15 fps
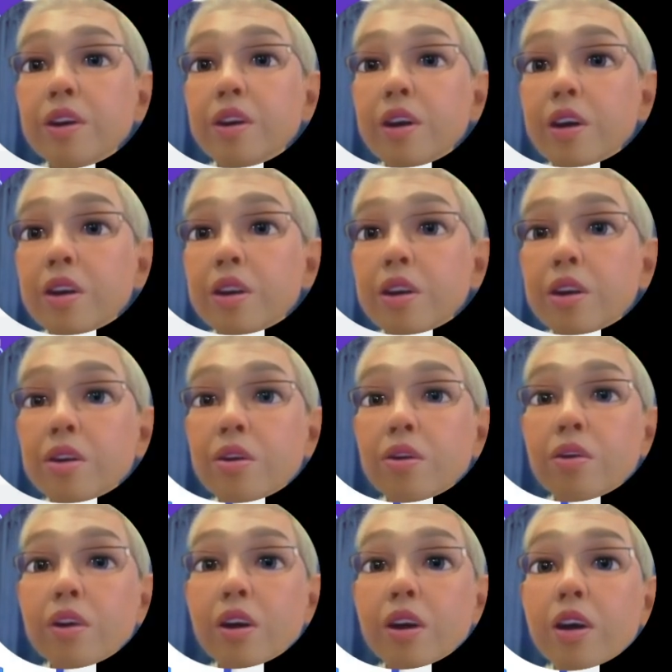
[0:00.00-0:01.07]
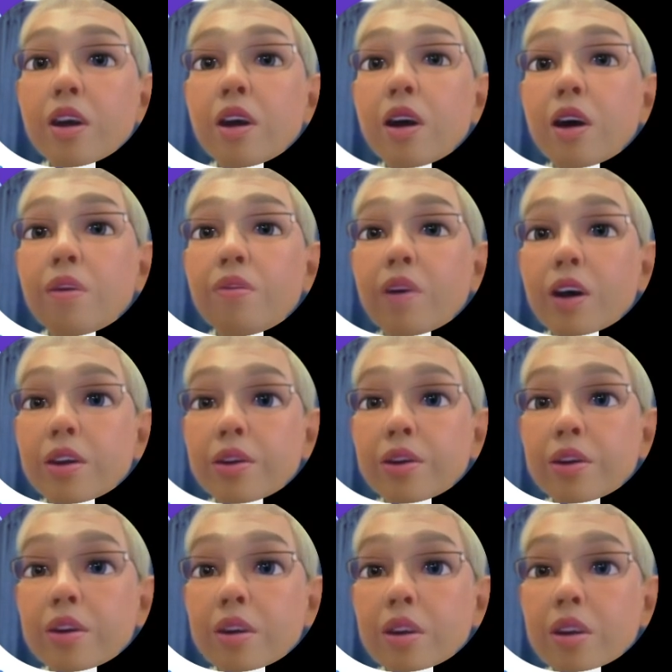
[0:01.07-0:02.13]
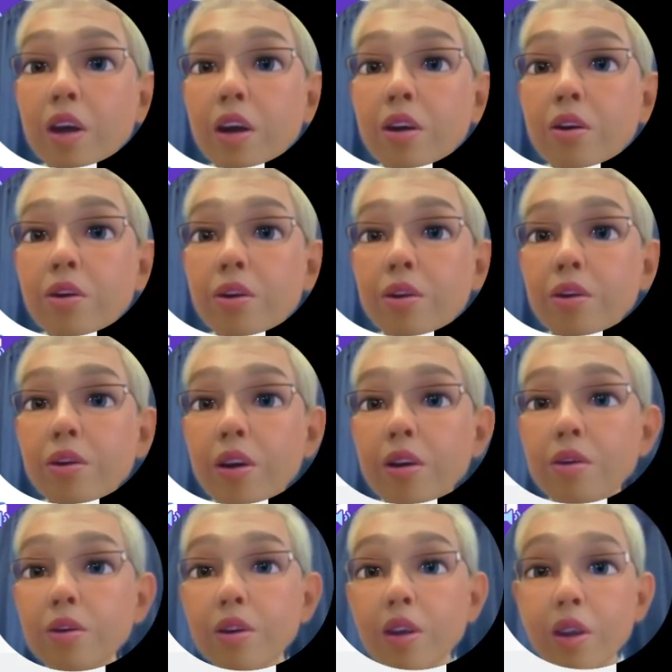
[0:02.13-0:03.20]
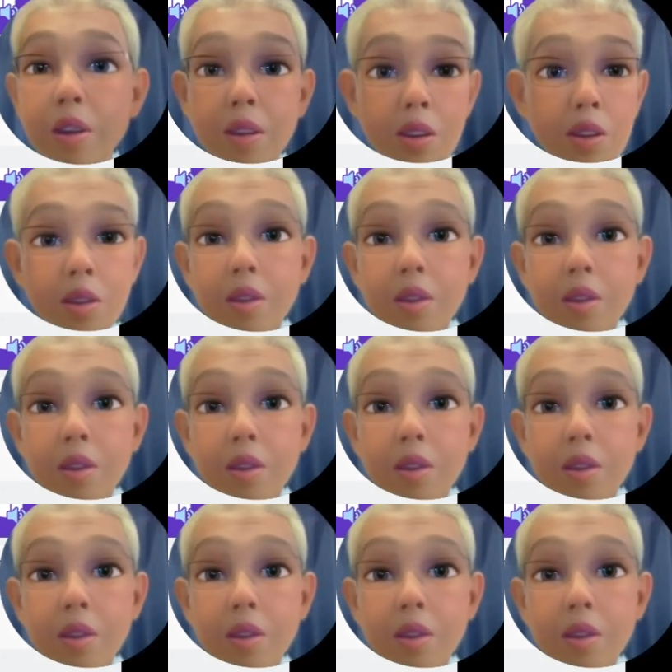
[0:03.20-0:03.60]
はい、でそれがまあサイコロなので